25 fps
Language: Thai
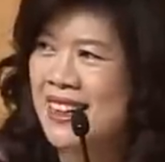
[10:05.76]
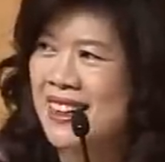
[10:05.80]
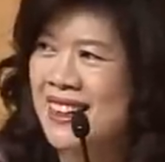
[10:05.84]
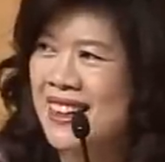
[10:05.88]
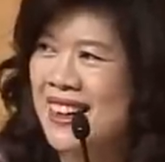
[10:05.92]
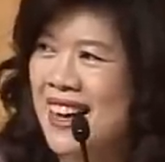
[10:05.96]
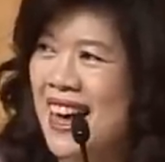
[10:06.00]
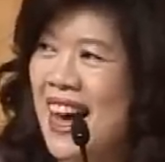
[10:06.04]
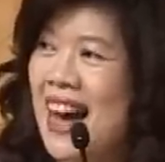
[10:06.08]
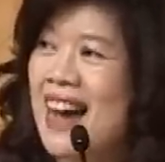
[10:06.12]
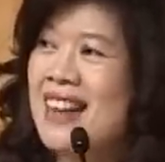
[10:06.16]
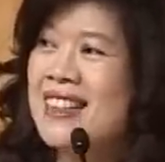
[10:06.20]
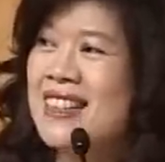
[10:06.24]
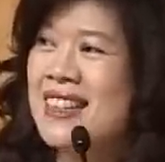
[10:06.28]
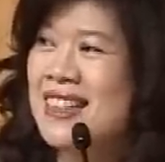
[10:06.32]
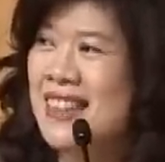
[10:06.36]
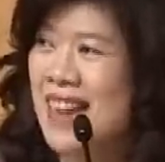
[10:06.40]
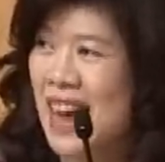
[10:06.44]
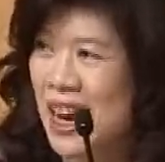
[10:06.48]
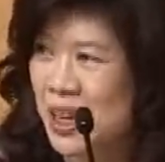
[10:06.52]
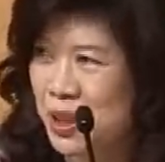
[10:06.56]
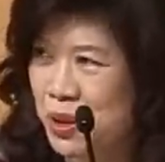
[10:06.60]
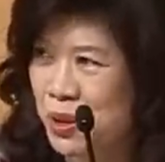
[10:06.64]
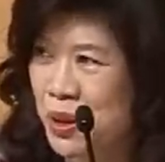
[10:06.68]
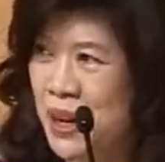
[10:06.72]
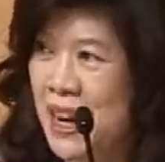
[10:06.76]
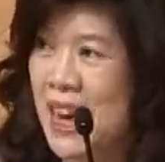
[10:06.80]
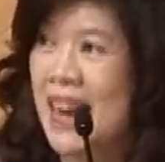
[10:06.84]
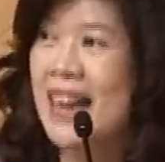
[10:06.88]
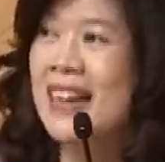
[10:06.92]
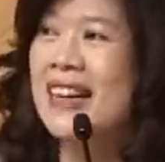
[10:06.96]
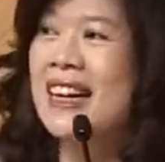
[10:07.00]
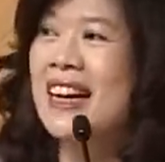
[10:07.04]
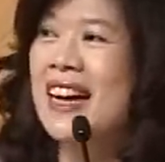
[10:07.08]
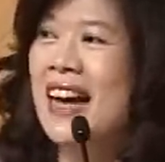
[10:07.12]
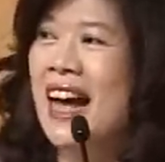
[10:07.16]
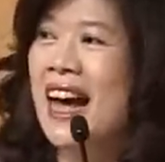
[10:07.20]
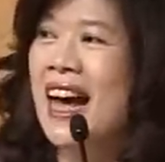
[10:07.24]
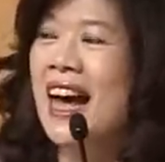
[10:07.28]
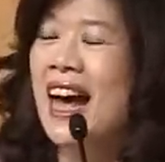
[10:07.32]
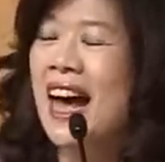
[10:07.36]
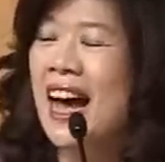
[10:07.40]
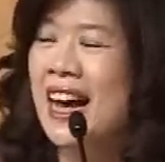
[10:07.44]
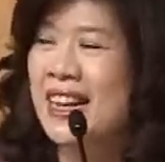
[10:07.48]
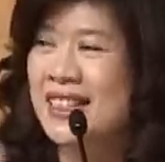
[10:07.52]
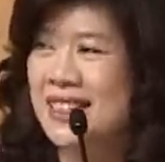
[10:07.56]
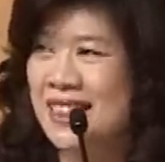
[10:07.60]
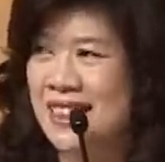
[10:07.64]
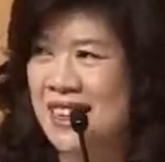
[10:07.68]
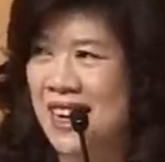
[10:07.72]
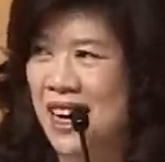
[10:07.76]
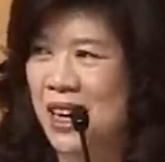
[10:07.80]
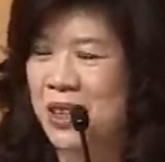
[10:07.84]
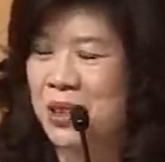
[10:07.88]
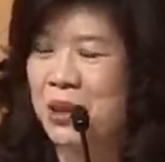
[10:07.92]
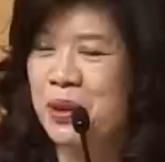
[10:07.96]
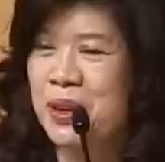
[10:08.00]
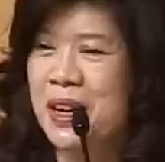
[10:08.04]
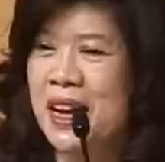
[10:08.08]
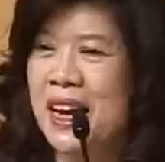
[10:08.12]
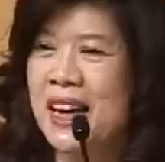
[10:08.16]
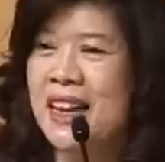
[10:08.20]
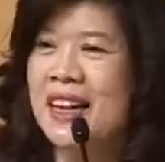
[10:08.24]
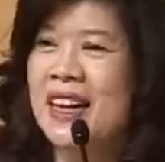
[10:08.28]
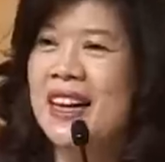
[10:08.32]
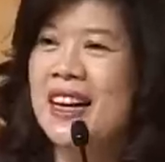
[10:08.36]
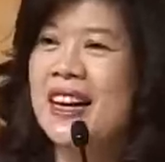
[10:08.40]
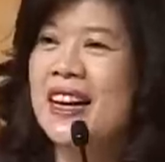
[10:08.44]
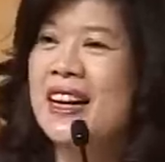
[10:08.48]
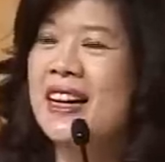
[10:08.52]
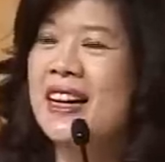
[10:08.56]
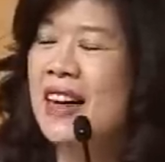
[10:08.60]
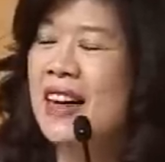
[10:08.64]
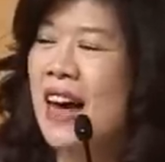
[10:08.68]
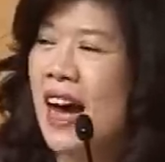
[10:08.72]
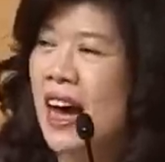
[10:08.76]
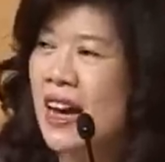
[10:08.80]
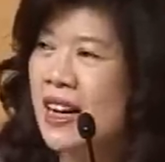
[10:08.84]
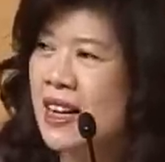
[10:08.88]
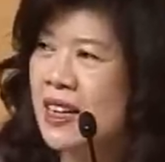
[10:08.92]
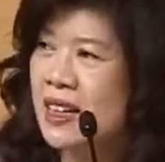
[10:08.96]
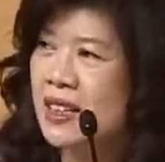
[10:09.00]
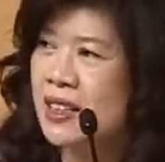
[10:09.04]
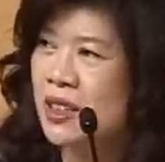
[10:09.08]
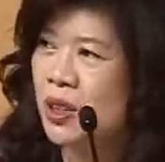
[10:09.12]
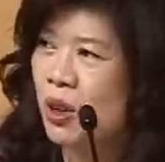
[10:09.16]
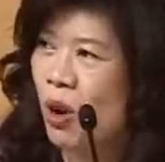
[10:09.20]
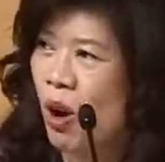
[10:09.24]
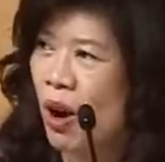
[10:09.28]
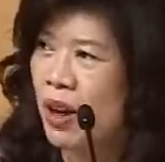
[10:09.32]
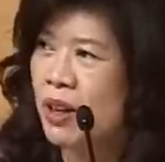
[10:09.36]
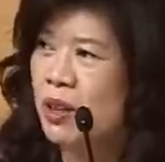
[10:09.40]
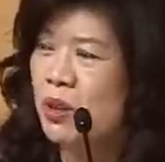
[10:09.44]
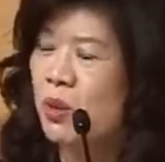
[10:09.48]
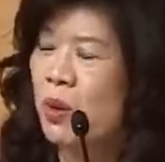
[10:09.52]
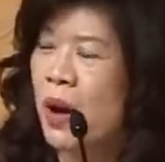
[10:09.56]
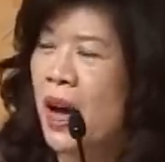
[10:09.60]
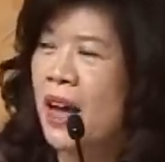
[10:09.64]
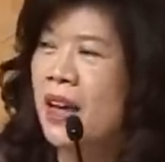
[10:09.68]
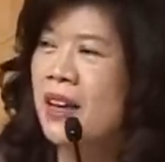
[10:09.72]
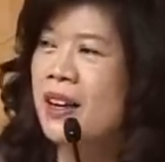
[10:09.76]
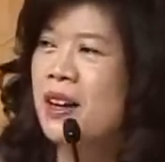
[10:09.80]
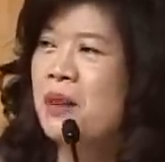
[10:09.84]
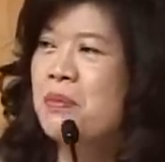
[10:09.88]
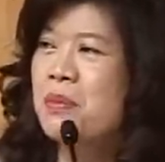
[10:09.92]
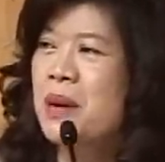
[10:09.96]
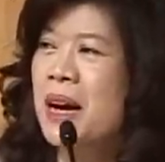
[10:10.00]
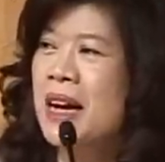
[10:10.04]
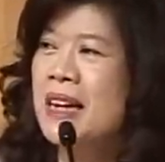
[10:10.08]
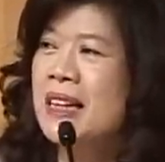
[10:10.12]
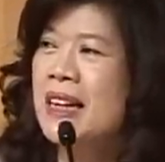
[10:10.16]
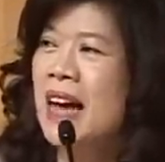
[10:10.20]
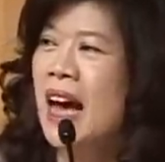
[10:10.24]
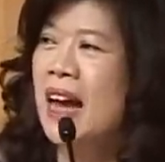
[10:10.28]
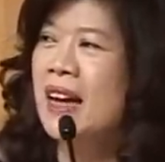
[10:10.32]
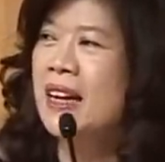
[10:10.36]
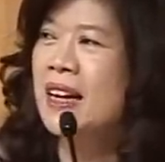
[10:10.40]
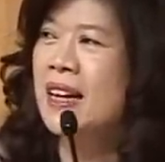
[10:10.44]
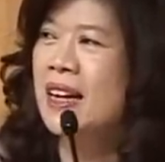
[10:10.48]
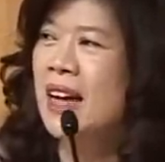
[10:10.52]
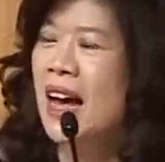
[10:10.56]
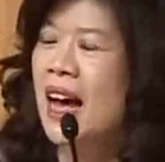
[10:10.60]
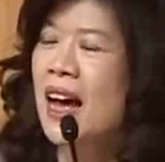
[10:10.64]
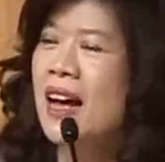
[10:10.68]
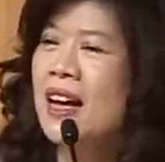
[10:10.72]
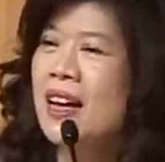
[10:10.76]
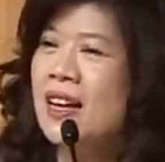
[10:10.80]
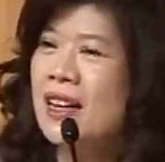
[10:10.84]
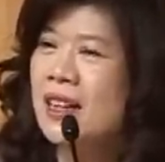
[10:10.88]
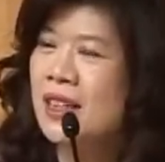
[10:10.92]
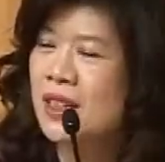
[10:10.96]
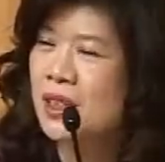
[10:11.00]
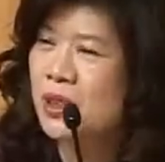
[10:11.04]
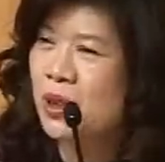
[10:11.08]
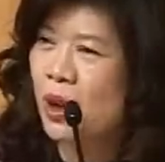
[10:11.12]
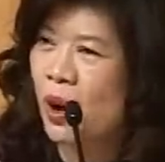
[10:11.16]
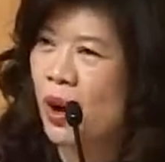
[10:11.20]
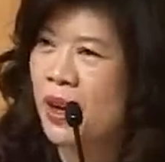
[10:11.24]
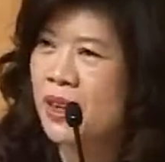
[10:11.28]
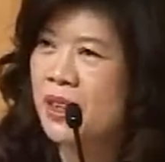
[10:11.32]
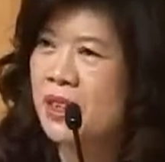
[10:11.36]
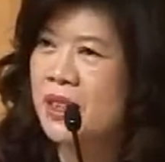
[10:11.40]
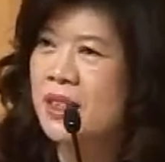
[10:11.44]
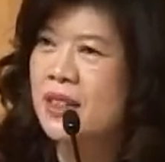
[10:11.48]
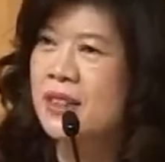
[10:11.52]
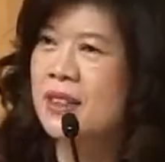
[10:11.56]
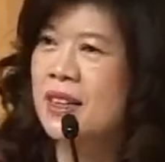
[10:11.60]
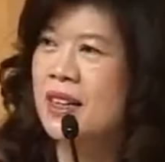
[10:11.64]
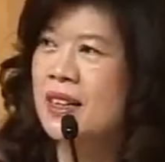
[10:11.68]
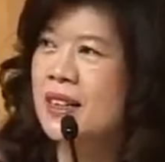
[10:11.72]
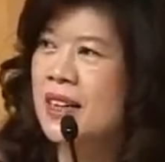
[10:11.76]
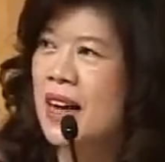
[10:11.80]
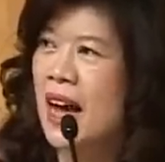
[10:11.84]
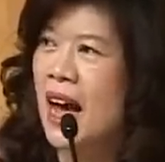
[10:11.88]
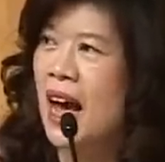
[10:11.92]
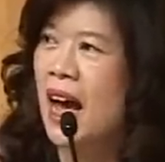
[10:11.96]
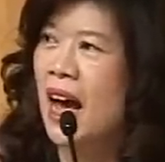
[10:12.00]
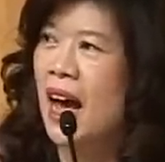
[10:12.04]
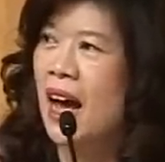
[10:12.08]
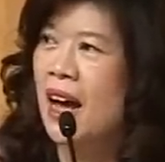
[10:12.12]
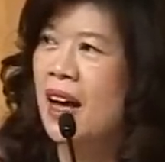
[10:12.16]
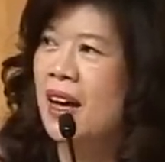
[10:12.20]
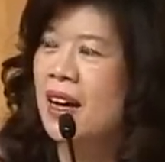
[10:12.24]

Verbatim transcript: 5สัญญาตัวเล็กนะคะ5สัญญาตัวเล็กใครช็อตไว้ก็เหมือนกันนะคะช็อต1สัญญา